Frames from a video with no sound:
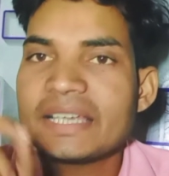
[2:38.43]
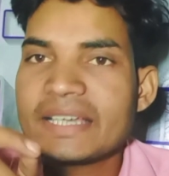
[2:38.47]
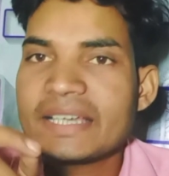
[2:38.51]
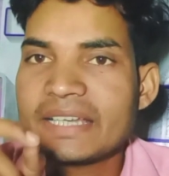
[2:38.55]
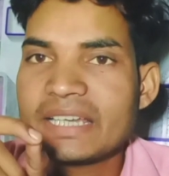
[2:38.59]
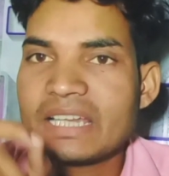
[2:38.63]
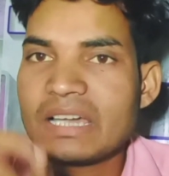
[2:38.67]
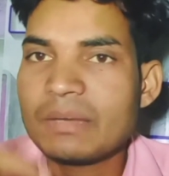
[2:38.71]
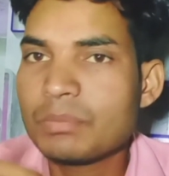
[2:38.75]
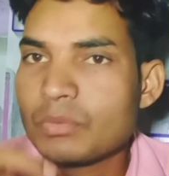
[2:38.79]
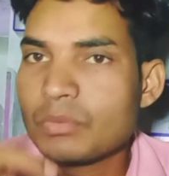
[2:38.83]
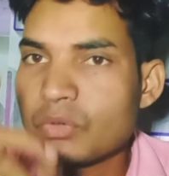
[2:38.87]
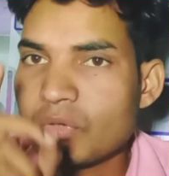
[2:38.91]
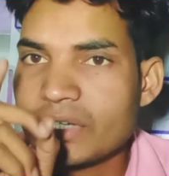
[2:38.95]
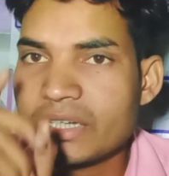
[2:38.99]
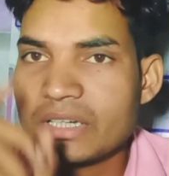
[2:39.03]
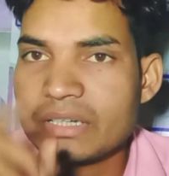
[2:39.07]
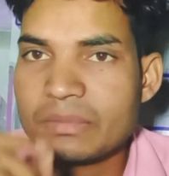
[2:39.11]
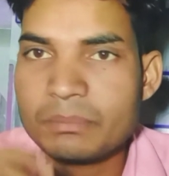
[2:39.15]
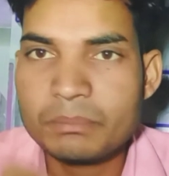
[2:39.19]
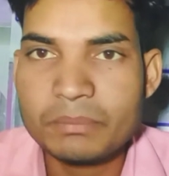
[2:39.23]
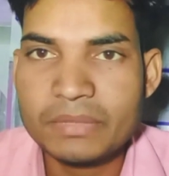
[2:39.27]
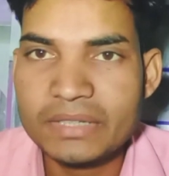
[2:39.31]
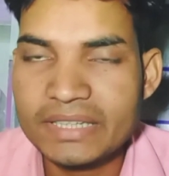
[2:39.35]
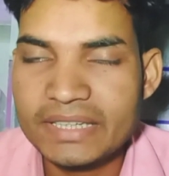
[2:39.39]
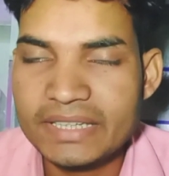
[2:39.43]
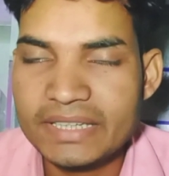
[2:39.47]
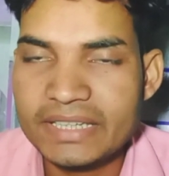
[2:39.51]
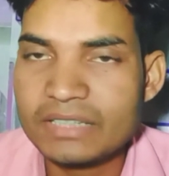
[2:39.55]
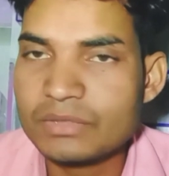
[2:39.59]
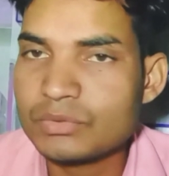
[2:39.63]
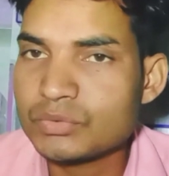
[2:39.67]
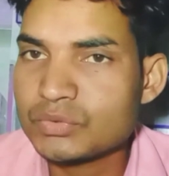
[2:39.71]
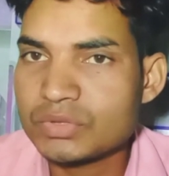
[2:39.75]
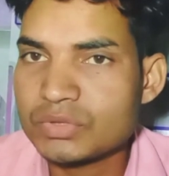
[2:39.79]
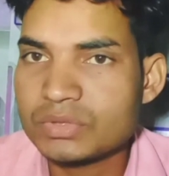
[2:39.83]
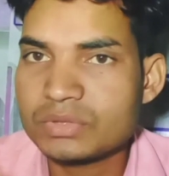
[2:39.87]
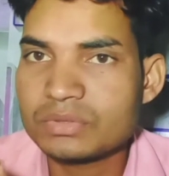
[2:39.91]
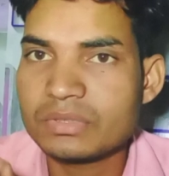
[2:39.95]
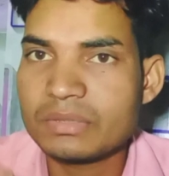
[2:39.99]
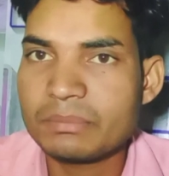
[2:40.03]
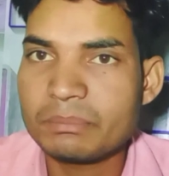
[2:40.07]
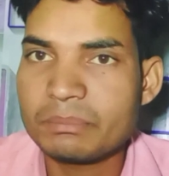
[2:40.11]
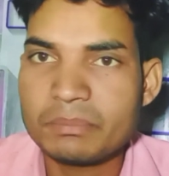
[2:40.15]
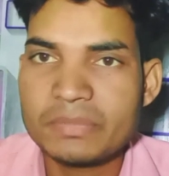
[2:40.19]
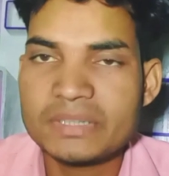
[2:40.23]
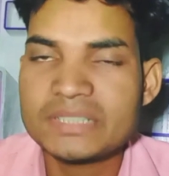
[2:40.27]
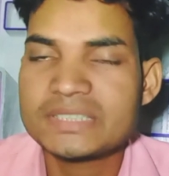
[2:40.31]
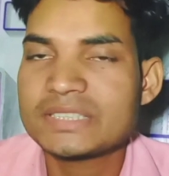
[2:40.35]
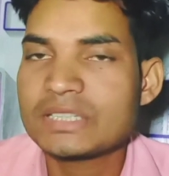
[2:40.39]
लेकिन आपको एक नंबर देंगे उस
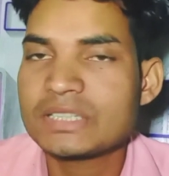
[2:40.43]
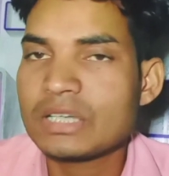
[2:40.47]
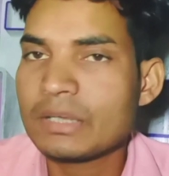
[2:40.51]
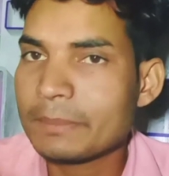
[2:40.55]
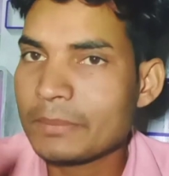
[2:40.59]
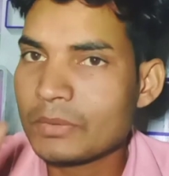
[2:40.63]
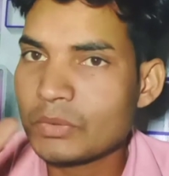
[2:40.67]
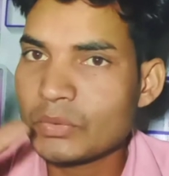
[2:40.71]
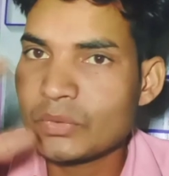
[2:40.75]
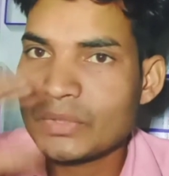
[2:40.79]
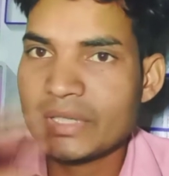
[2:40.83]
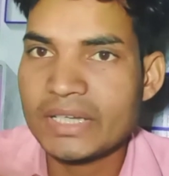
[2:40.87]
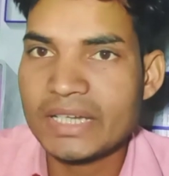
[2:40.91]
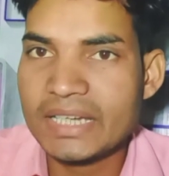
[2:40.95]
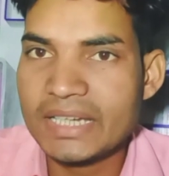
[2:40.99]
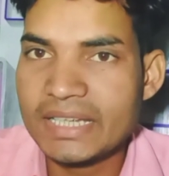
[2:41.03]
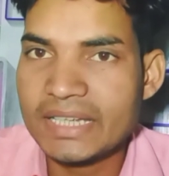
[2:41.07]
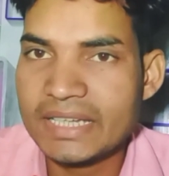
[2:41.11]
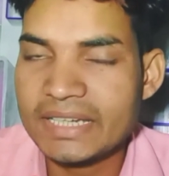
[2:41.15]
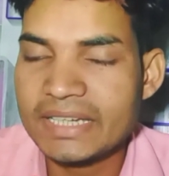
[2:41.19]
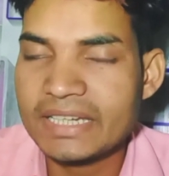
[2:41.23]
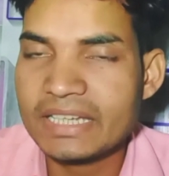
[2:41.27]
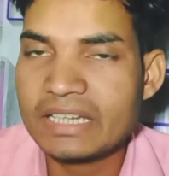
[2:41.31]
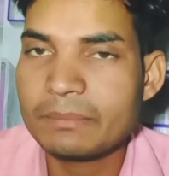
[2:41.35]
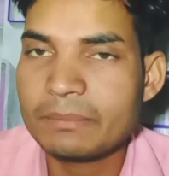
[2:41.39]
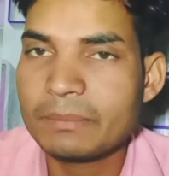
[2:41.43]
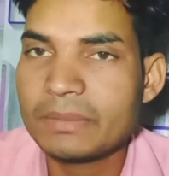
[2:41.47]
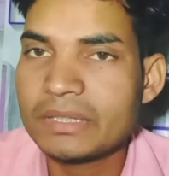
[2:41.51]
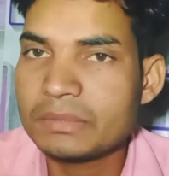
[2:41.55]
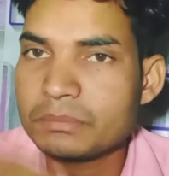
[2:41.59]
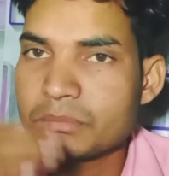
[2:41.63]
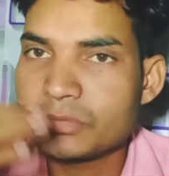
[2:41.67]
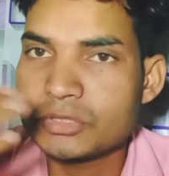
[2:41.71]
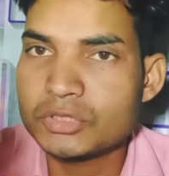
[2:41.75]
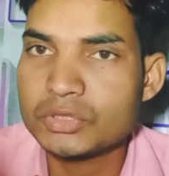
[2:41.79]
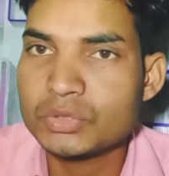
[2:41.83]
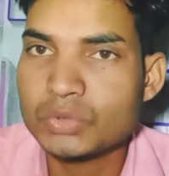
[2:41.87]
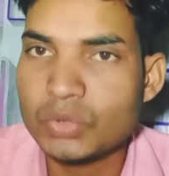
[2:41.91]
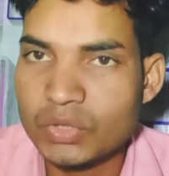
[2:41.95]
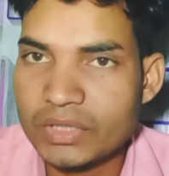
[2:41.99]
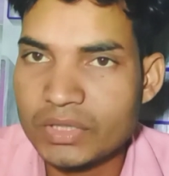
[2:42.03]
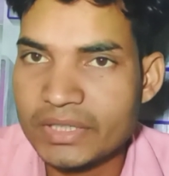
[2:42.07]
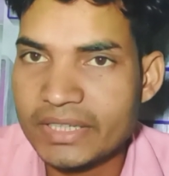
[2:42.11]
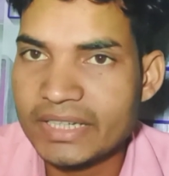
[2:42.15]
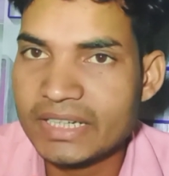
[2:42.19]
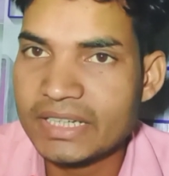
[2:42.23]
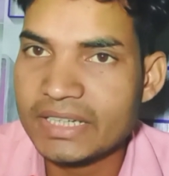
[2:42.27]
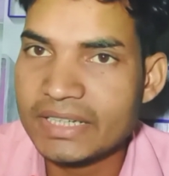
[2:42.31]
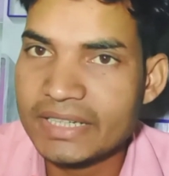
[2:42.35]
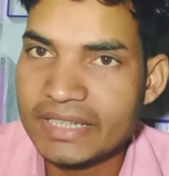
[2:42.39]
नंबर से आपको डायल करने के बाद मिस
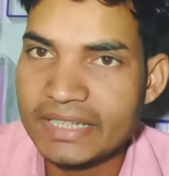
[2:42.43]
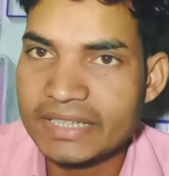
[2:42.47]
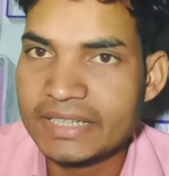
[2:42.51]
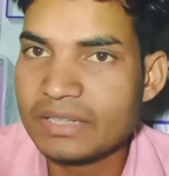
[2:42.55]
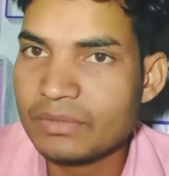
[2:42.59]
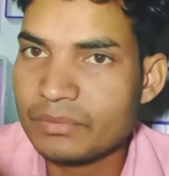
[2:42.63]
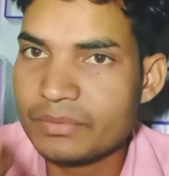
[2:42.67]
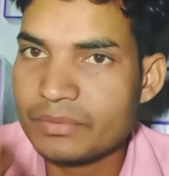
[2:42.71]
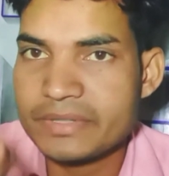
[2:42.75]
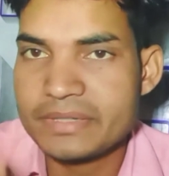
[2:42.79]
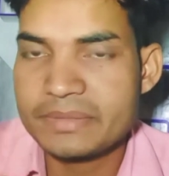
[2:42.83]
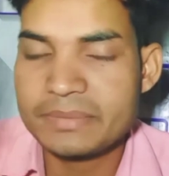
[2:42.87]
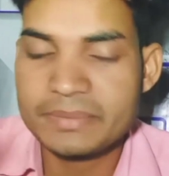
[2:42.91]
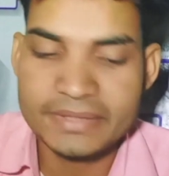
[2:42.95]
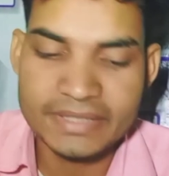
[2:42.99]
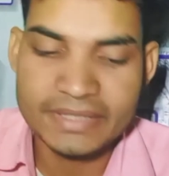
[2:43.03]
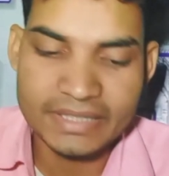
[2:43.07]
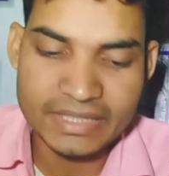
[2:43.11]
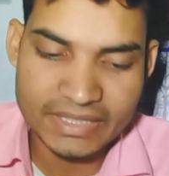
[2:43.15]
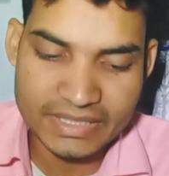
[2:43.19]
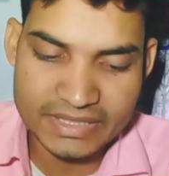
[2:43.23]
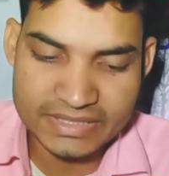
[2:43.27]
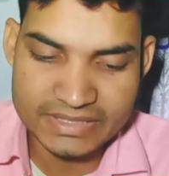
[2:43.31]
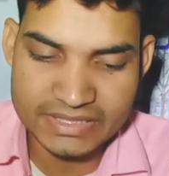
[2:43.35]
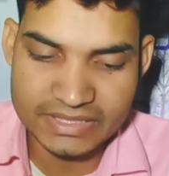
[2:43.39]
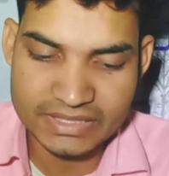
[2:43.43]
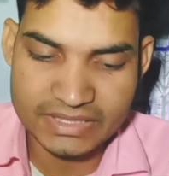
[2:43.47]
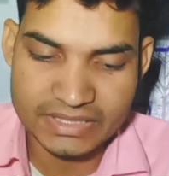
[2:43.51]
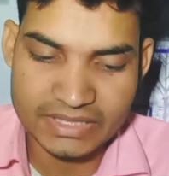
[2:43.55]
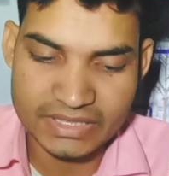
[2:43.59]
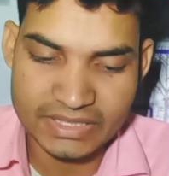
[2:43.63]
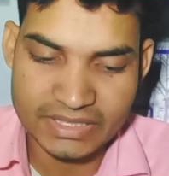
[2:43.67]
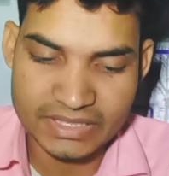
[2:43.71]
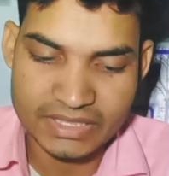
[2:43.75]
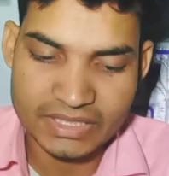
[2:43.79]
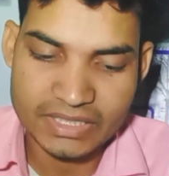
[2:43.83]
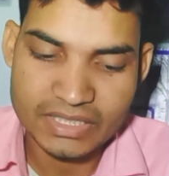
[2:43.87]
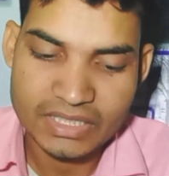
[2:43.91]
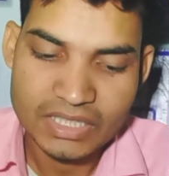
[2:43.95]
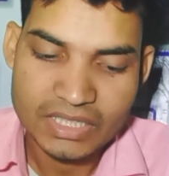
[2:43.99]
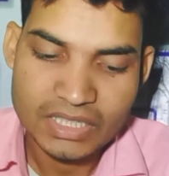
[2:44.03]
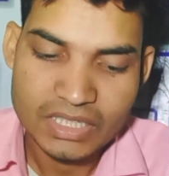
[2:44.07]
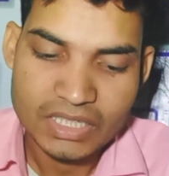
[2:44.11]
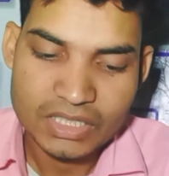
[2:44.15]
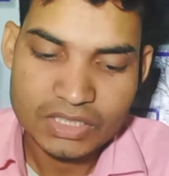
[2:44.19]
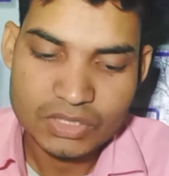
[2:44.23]
कॉल देकर डाटा वन जी ले सकते हैं